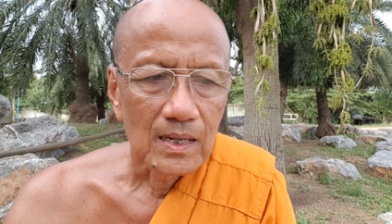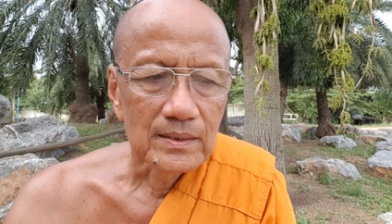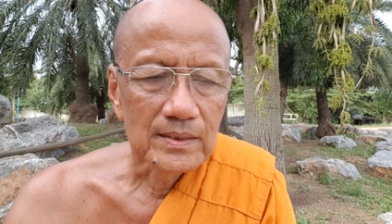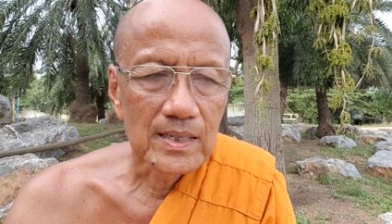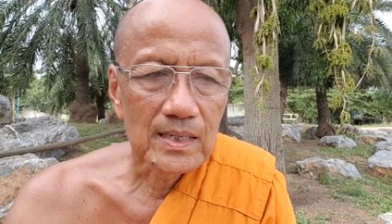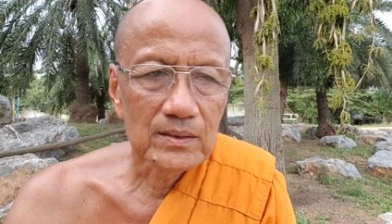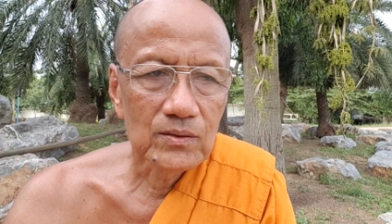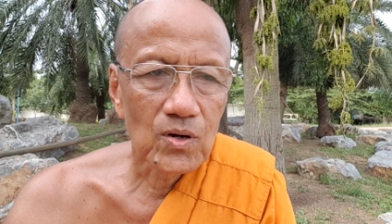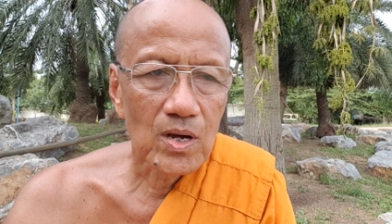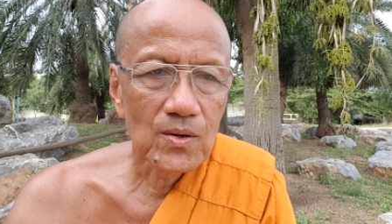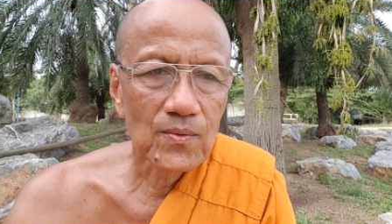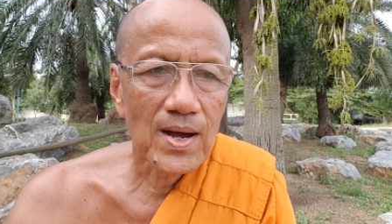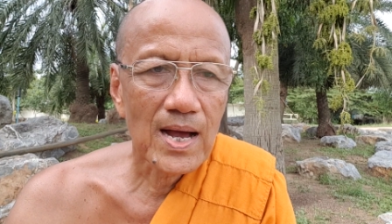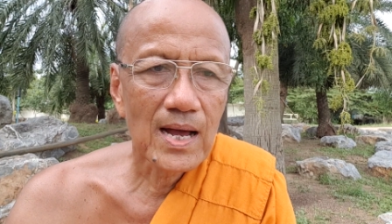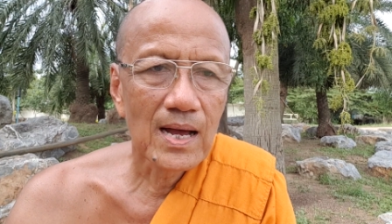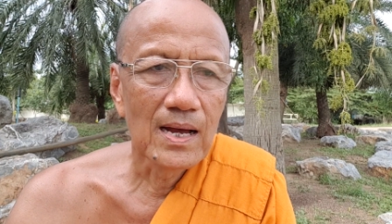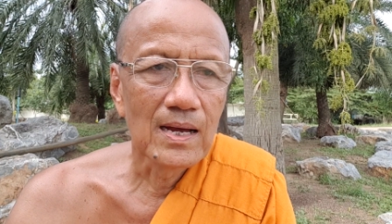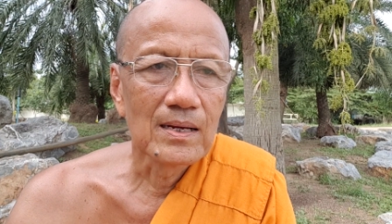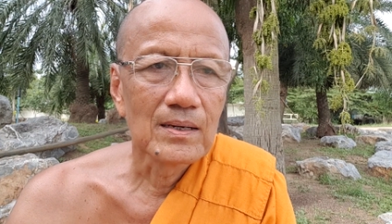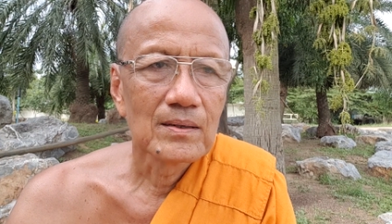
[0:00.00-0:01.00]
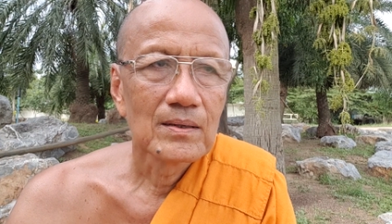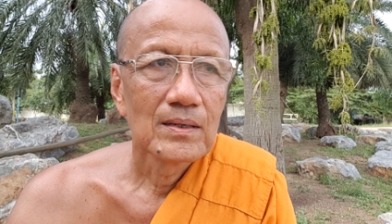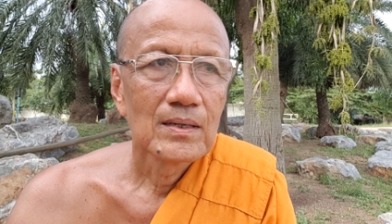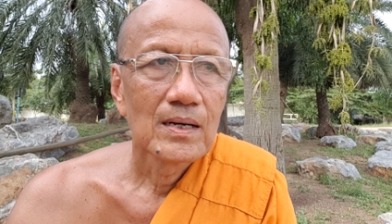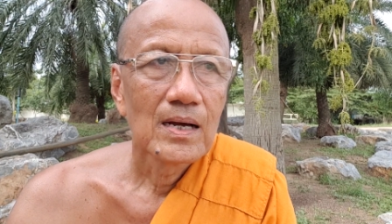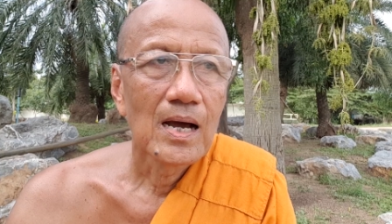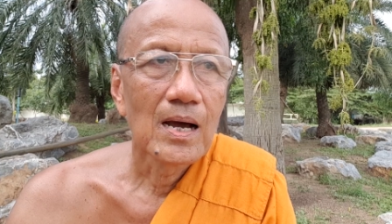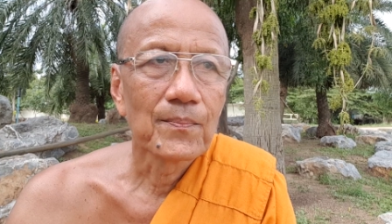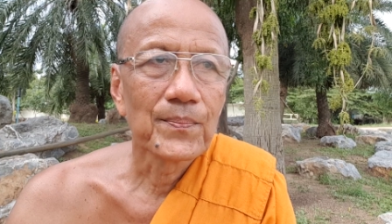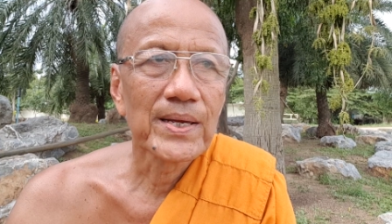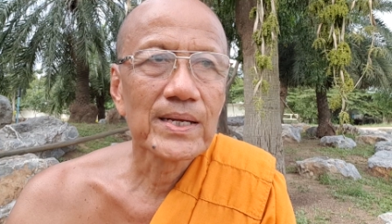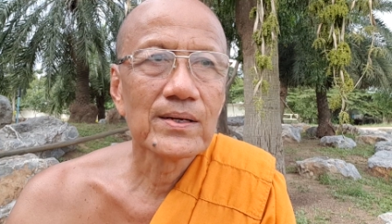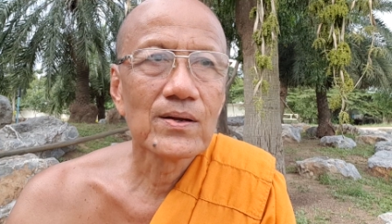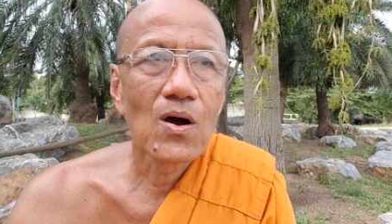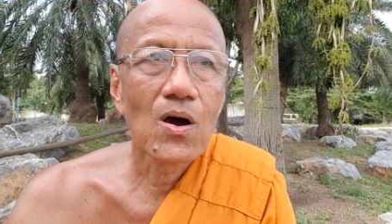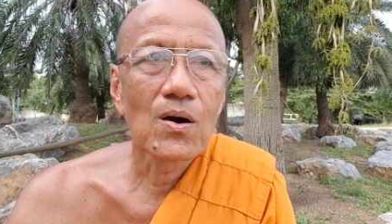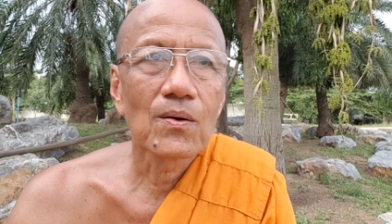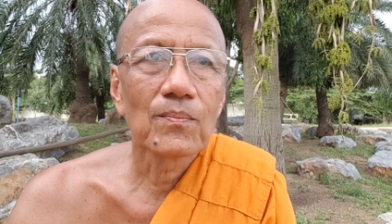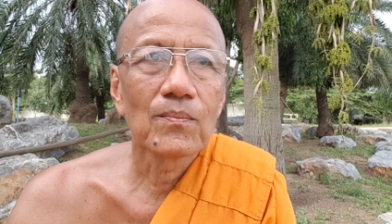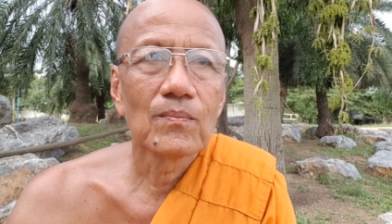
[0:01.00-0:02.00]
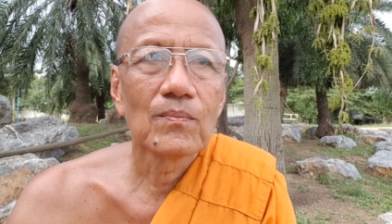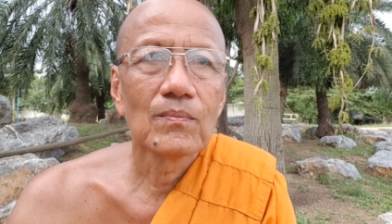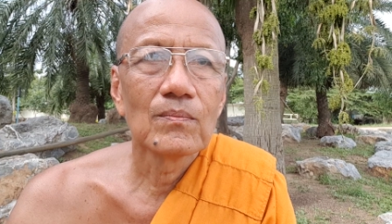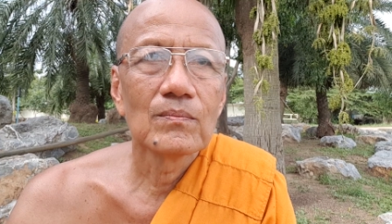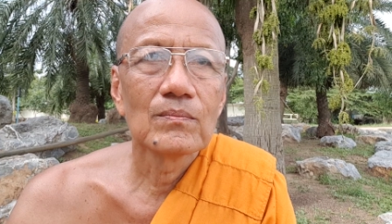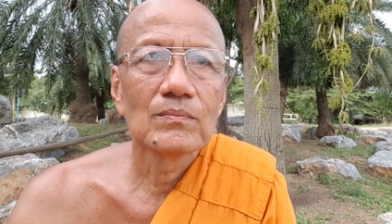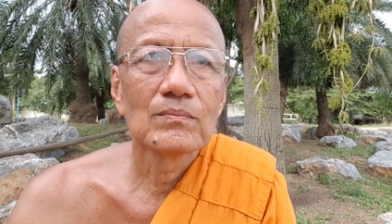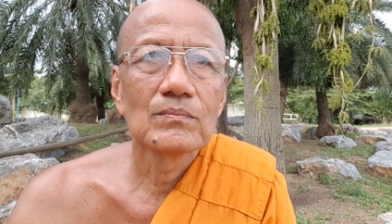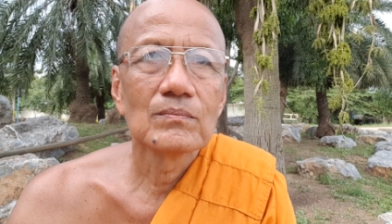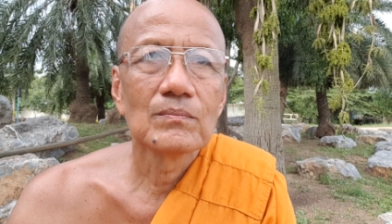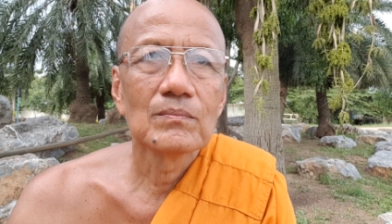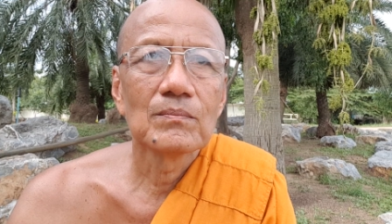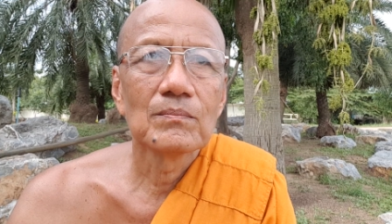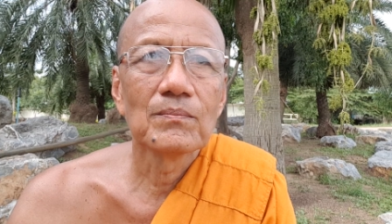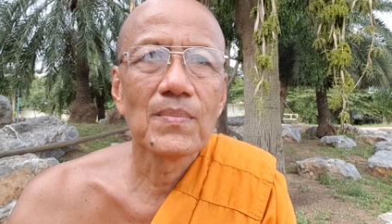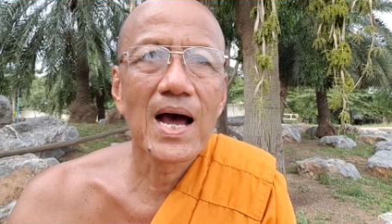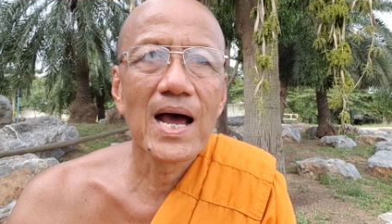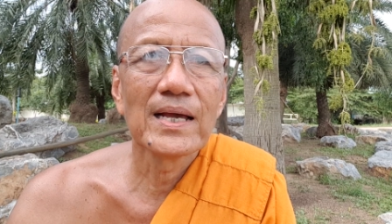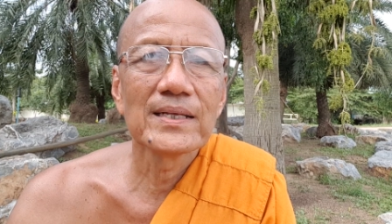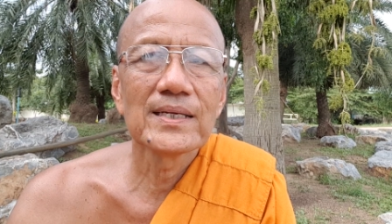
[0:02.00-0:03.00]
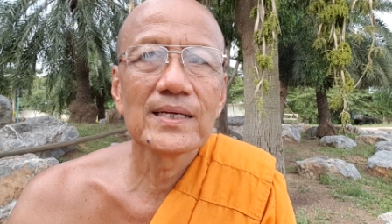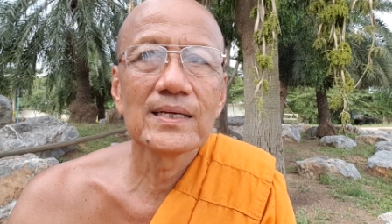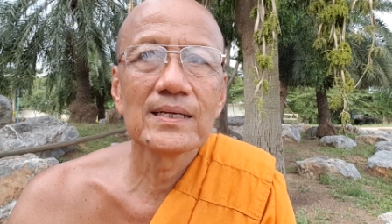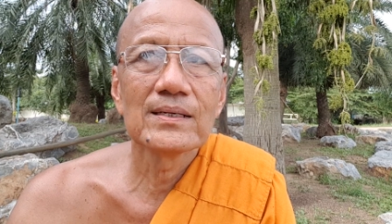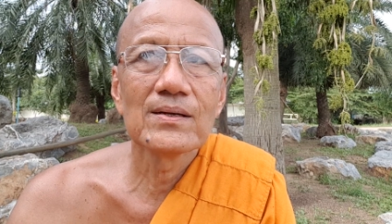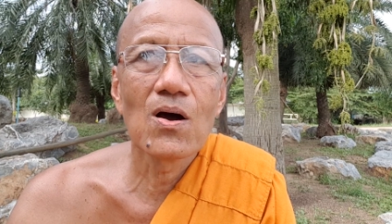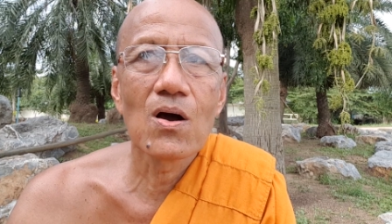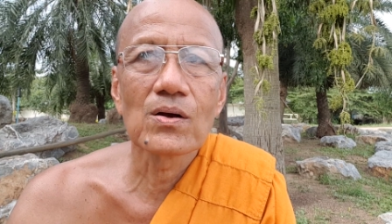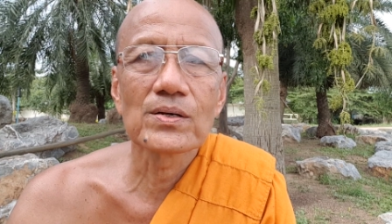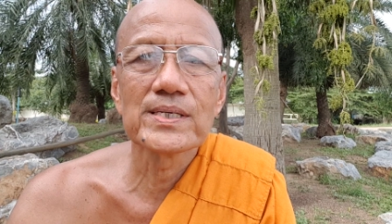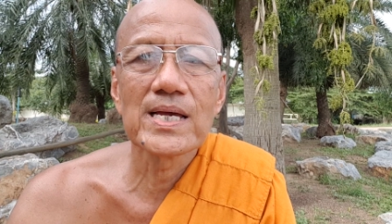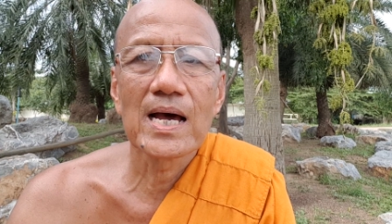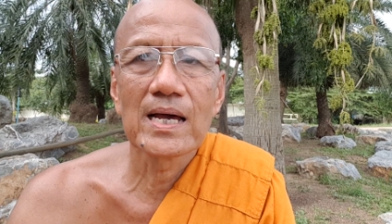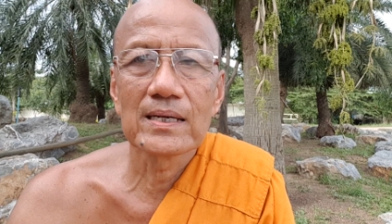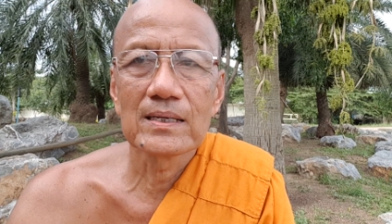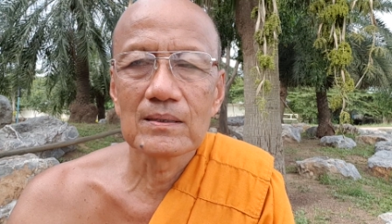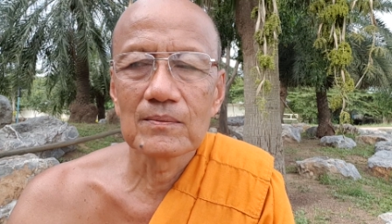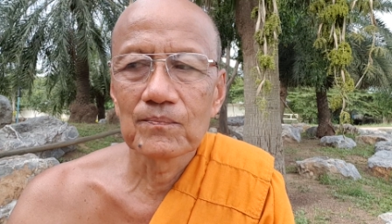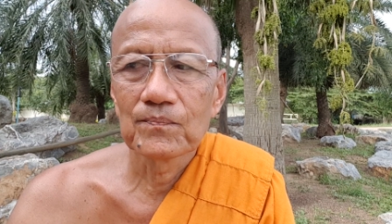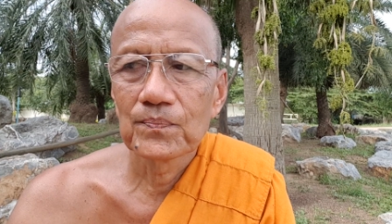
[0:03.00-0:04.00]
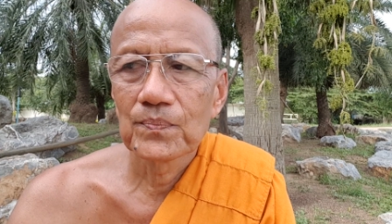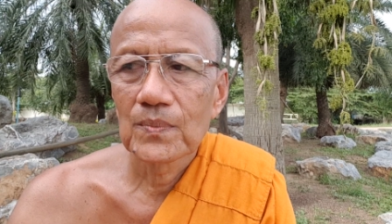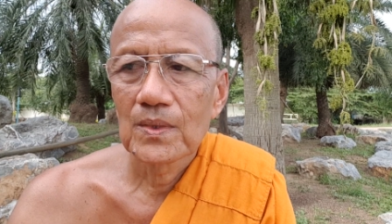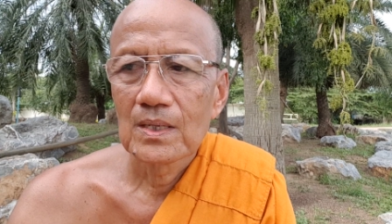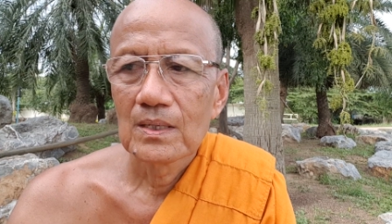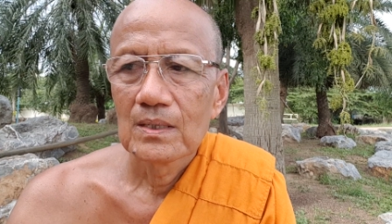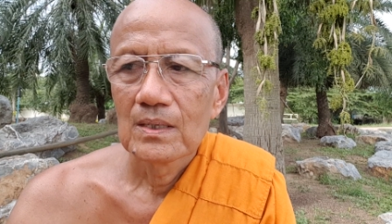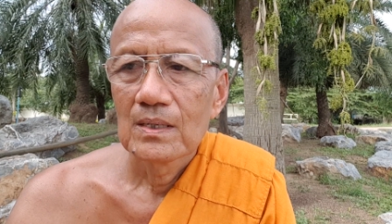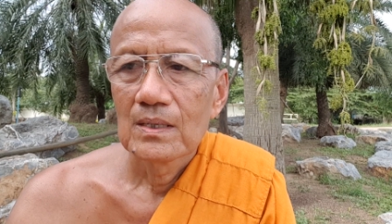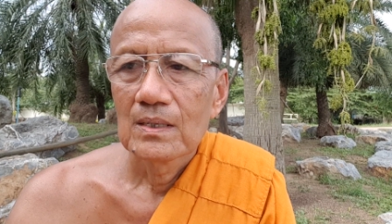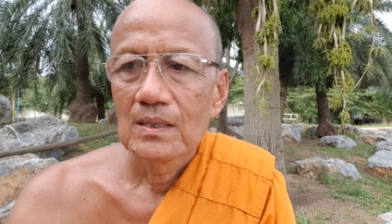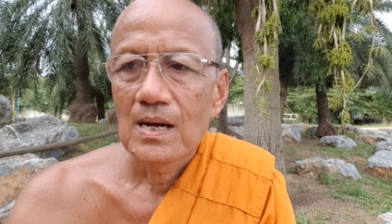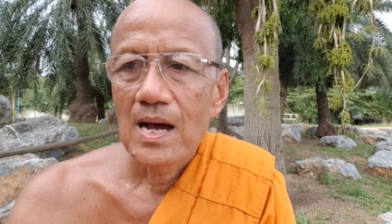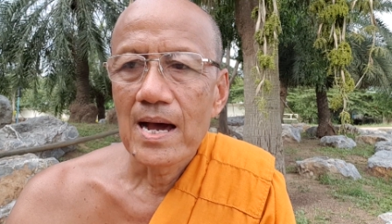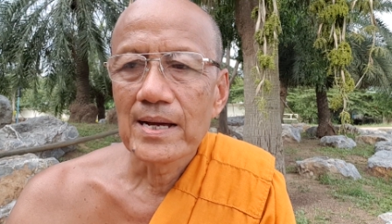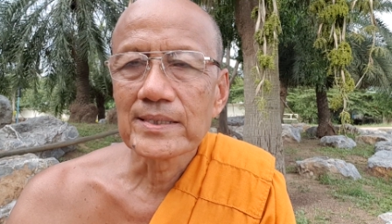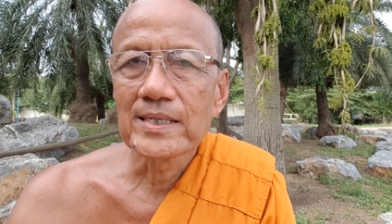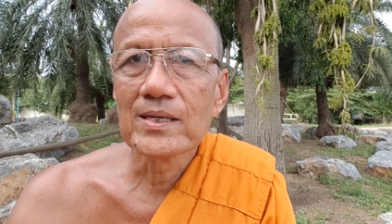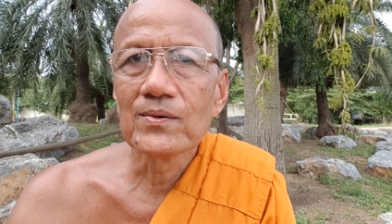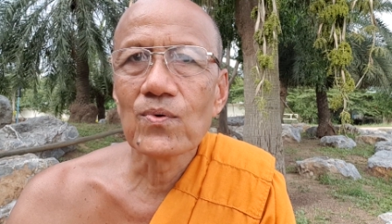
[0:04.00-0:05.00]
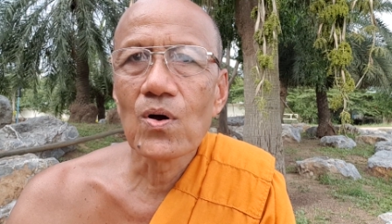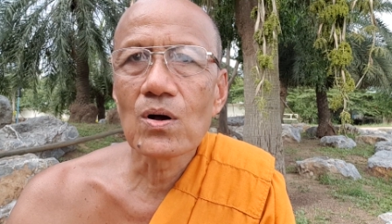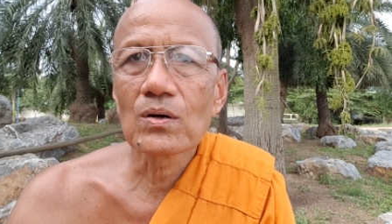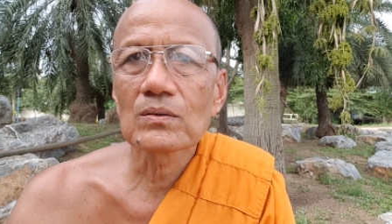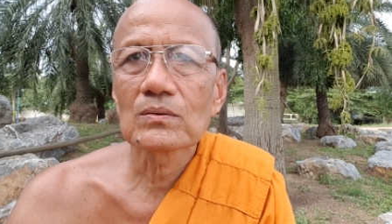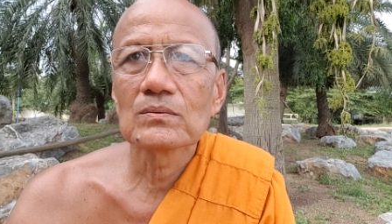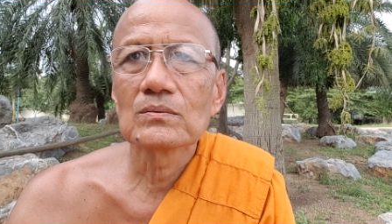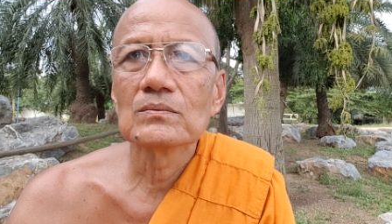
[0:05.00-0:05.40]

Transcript: เนื่องด้วยว่าเป็นดอกไม้ที่ดอกใหญ่ อาชีวก